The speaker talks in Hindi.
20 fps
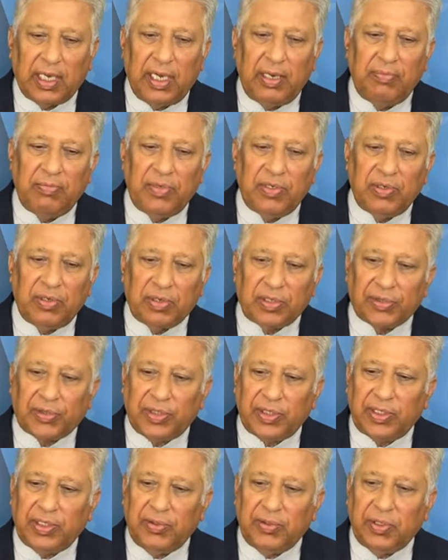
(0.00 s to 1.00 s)
अमन और
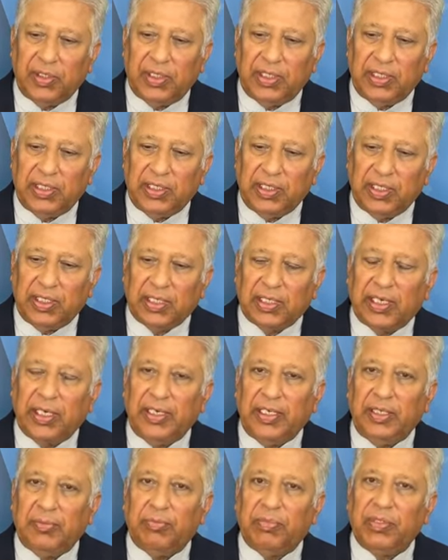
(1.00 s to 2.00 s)
सिक्योरिटी के
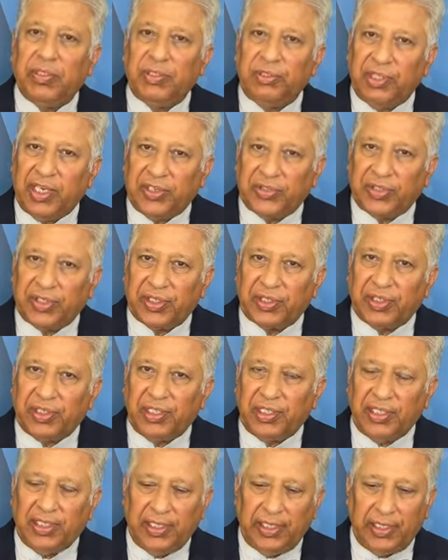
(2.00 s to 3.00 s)
करीब जा
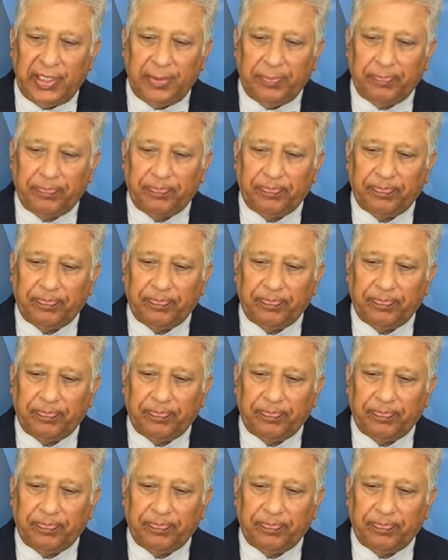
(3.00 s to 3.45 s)
सकते हैं